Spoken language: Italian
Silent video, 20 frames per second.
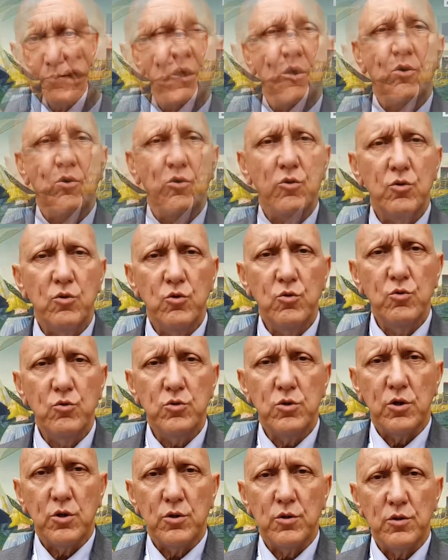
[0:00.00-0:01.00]

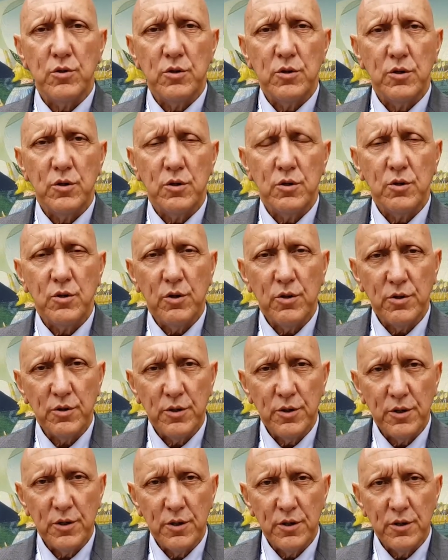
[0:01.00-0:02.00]
Concludo
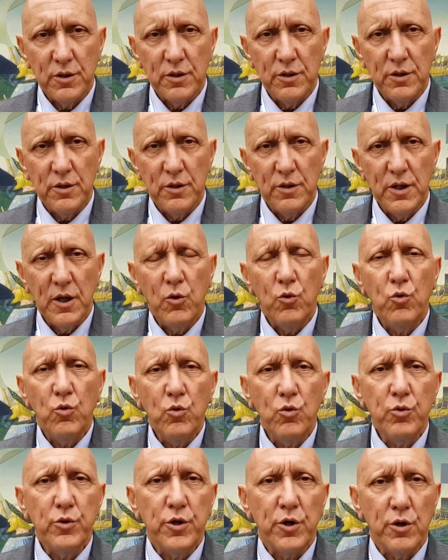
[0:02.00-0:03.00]
con eh,
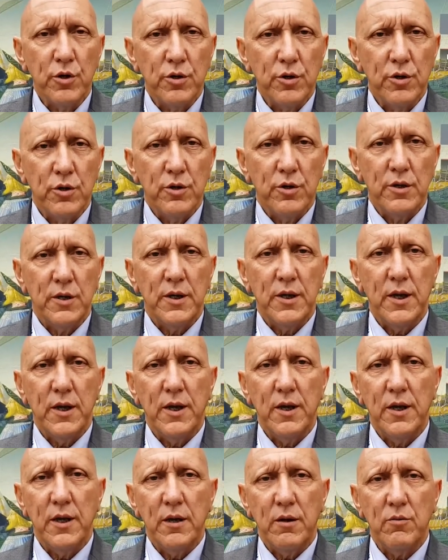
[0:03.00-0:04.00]
l'augurio
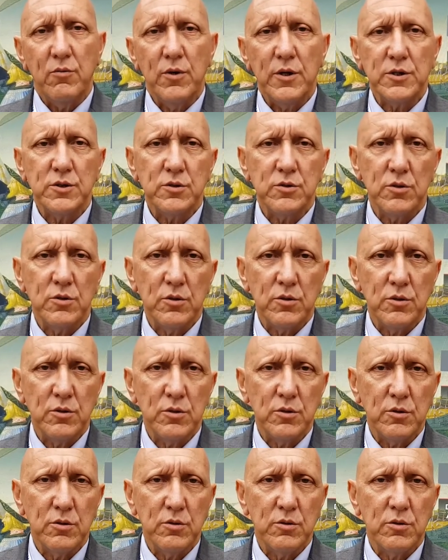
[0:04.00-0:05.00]
che
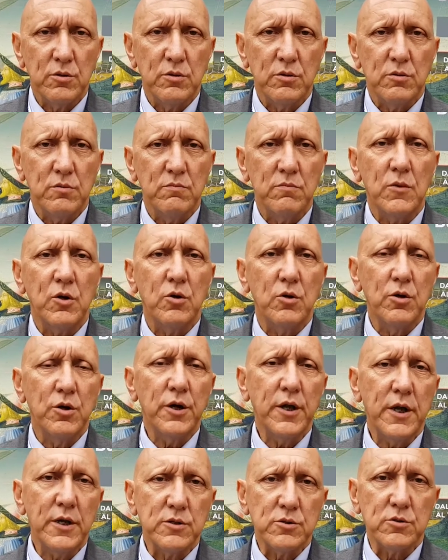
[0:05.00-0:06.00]
questo
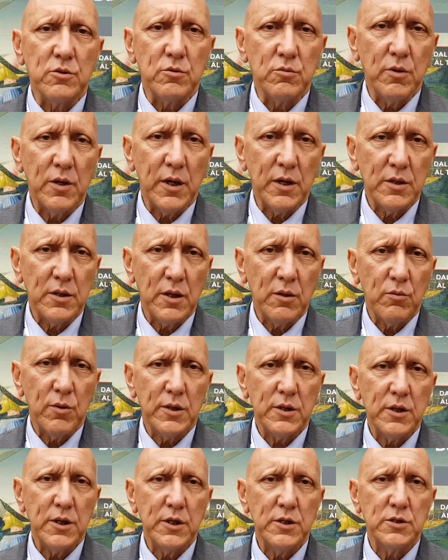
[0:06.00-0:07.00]
congresso,
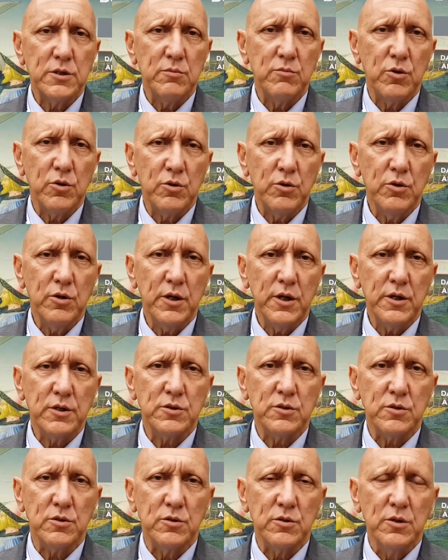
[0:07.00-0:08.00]
44esimo
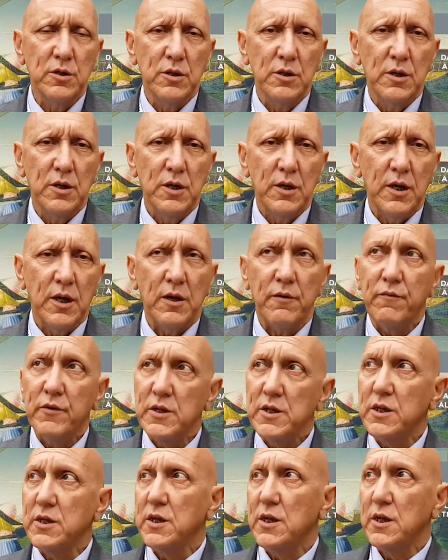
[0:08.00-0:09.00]
congresso, eh,
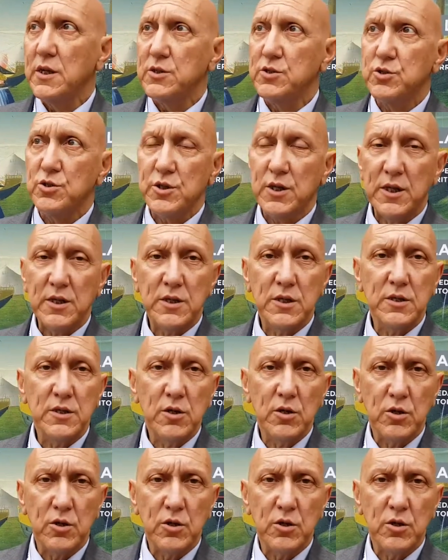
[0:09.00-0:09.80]
vedete la giornata di